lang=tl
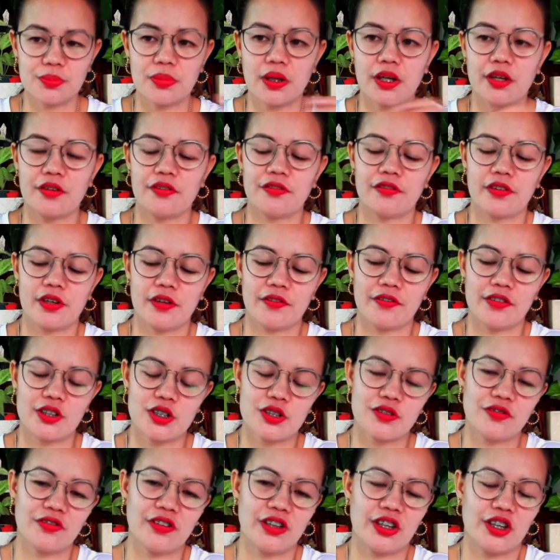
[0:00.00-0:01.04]
my
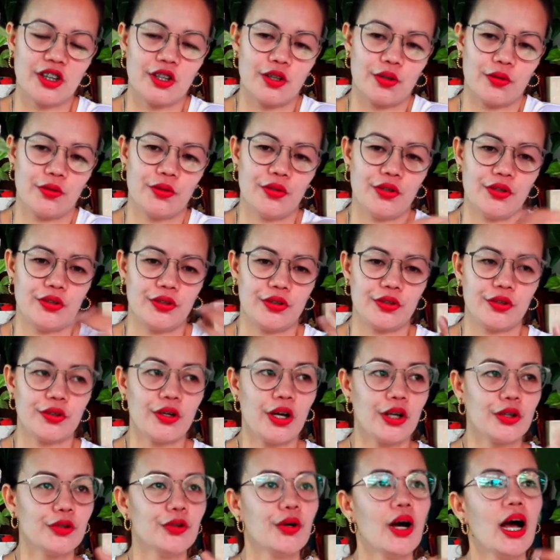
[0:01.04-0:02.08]
previous video, yon
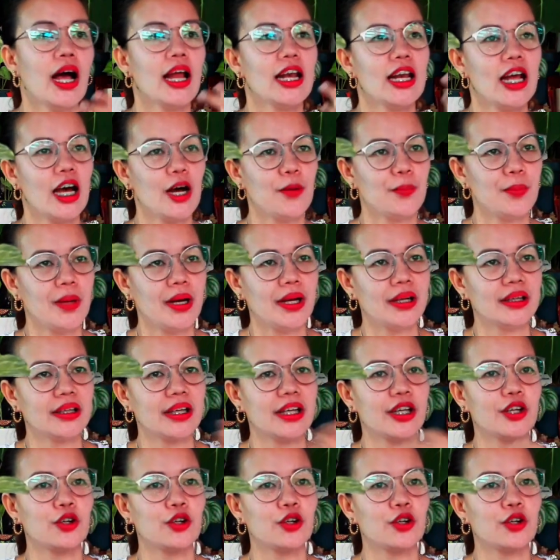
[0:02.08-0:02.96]
kung anong halaman na